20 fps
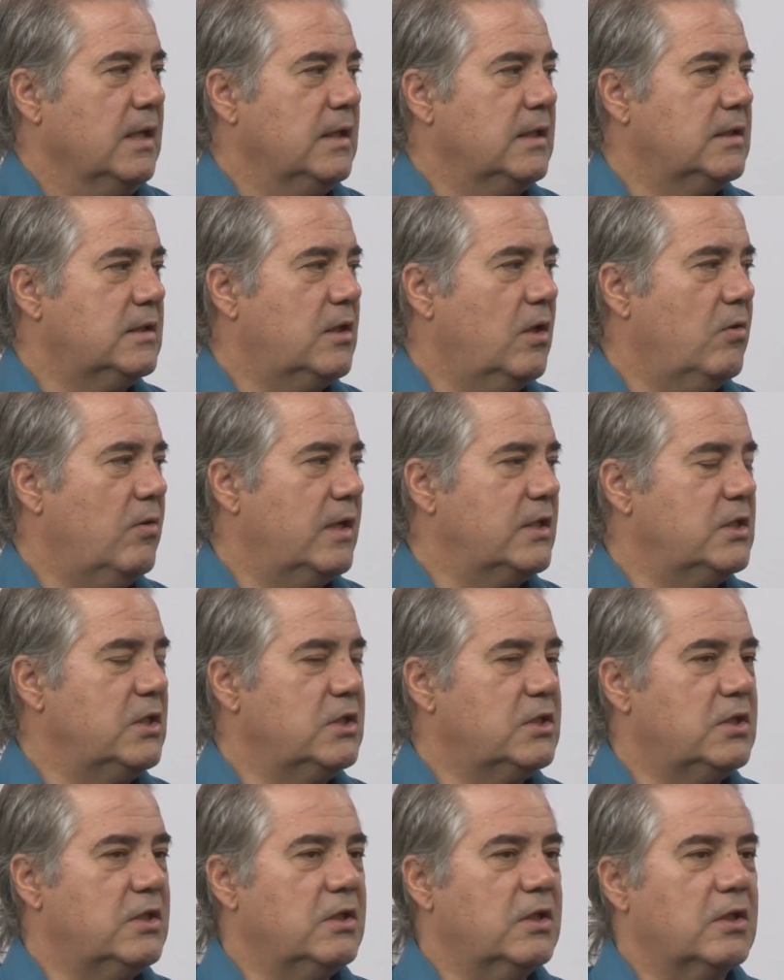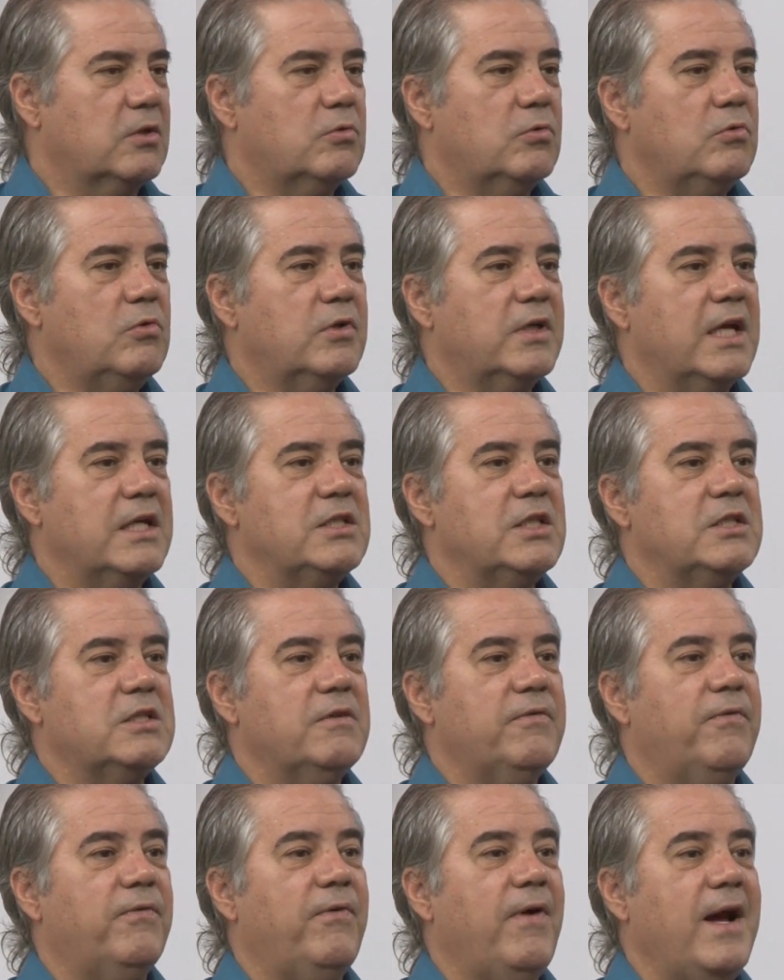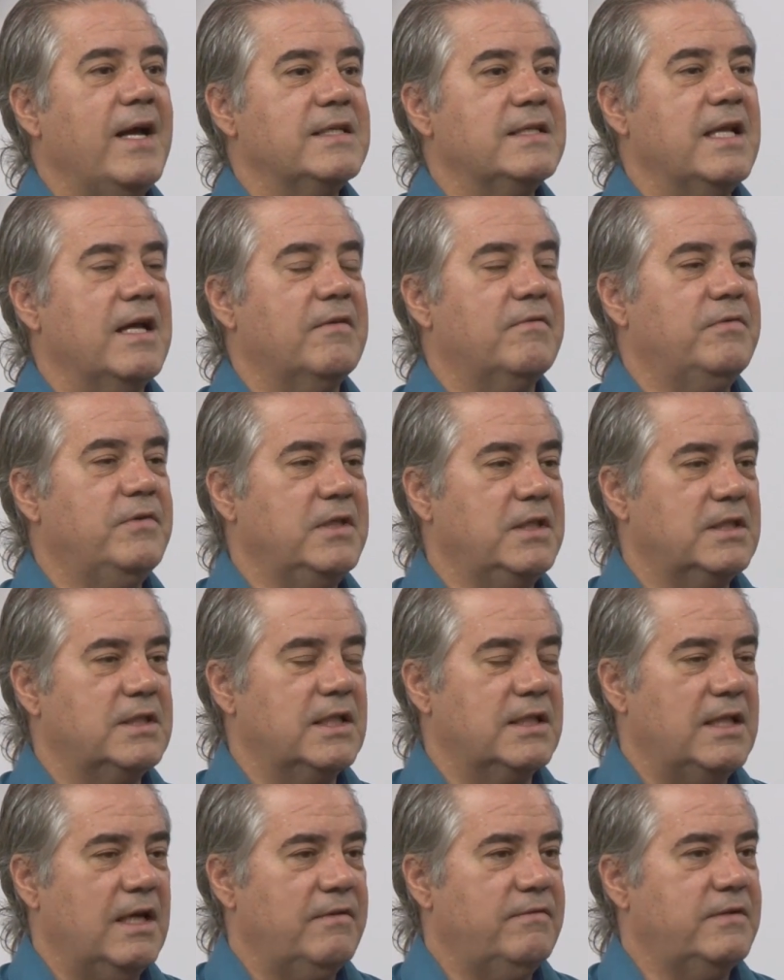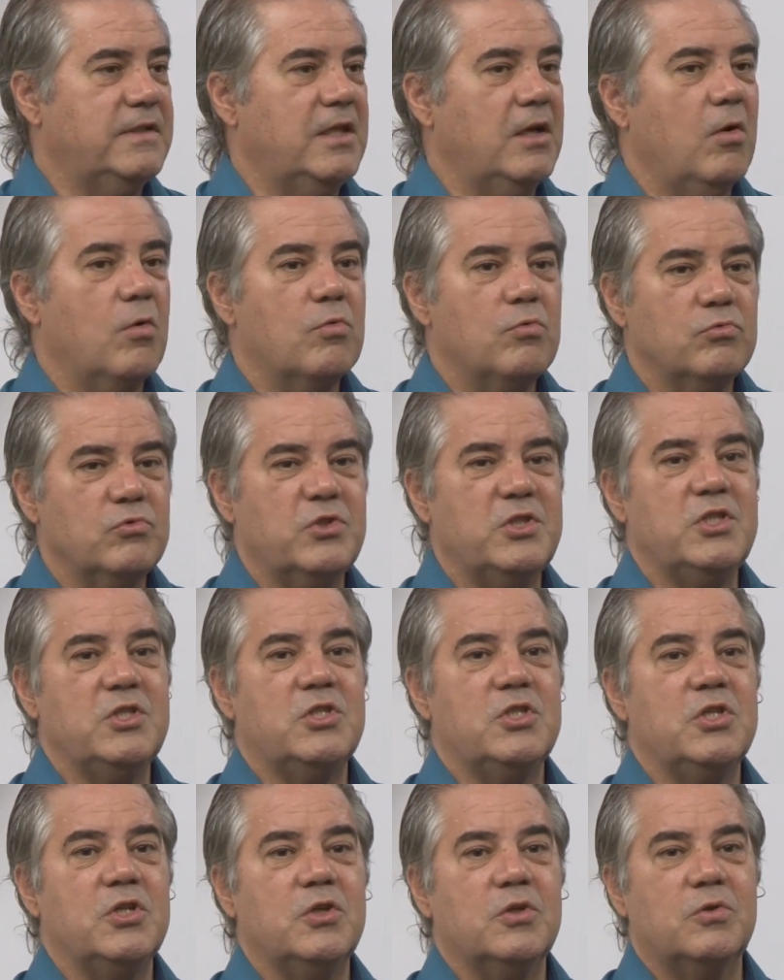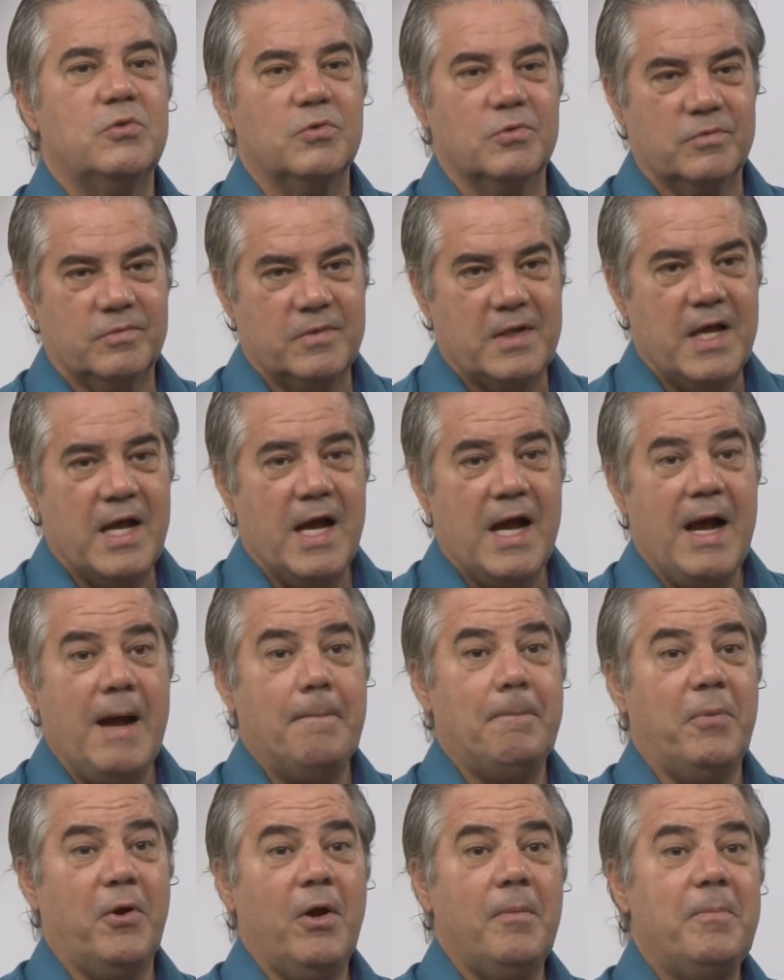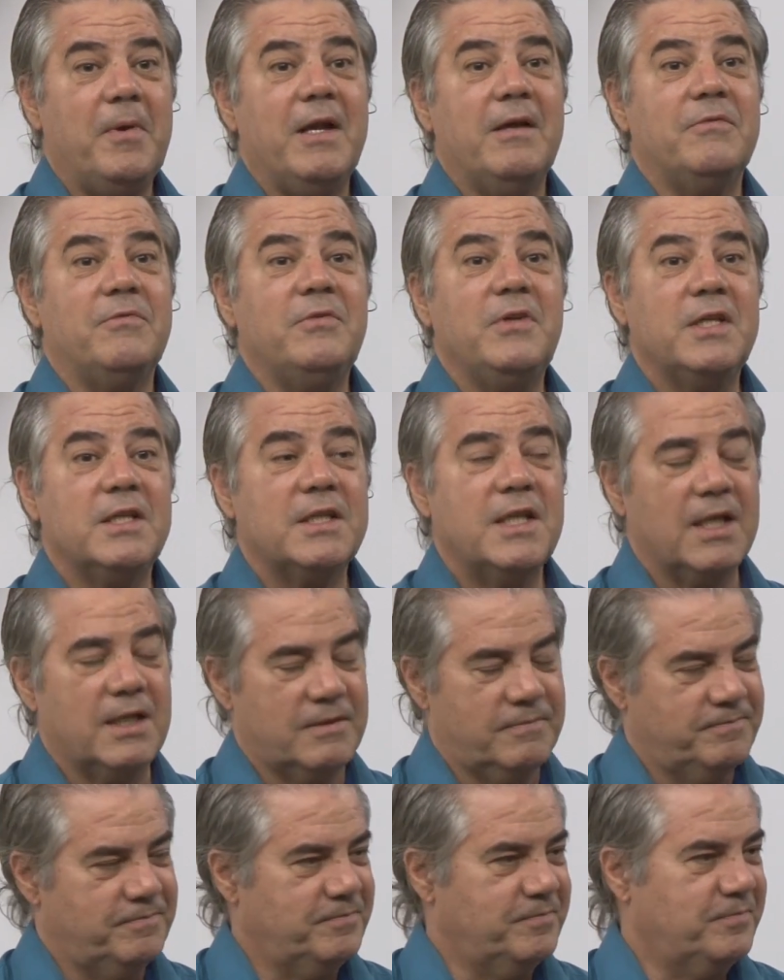Então a gente, tudo que a gente faz na vida deve ter algum sentido. A própria vida